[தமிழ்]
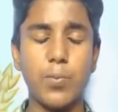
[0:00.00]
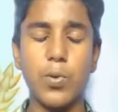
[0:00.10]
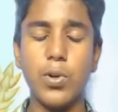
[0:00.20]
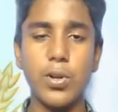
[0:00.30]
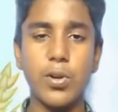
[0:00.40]

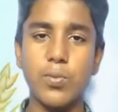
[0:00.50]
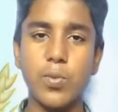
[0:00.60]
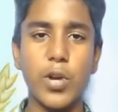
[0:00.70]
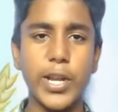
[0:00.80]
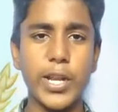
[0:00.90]
புல் இருக்கும்
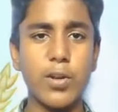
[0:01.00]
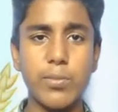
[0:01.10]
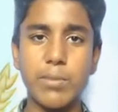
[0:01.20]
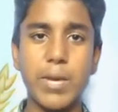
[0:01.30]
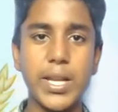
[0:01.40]
கோரை
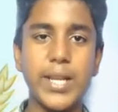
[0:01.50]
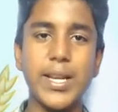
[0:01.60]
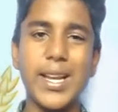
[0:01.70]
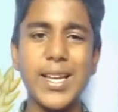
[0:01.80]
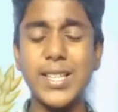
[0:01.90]
இருக்கும் இந்த மாதிரி
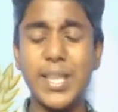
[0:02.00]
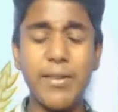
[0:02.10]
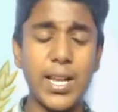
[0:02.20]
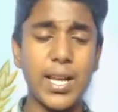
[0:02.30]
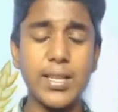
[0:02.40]
நிறைய
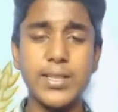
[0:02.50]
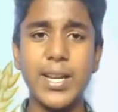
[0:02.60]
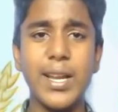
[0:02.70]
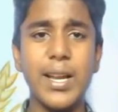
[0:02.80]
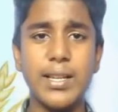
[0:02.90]
தேவையில்லாத
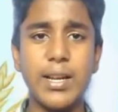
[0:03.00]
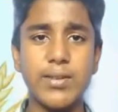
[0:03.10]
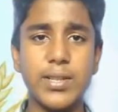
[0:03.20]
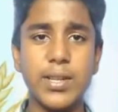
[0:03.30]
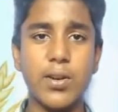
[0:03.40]
செடிகள்
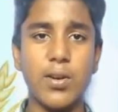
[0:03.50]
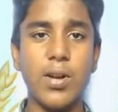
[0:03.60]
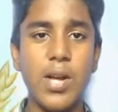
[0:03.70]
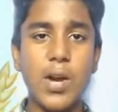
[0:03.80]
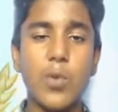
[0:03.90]
தான் வந்து
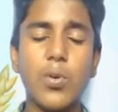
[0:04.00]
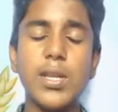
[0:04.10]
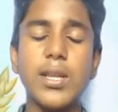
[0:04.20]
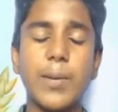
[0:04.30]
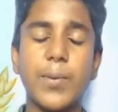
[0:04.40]
இருக்கும்
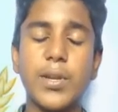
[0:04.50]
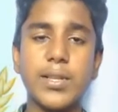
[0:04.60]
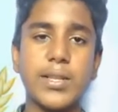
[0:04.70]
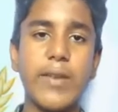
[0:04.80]
உள்ளதுக்கு அப்புறம் அந்த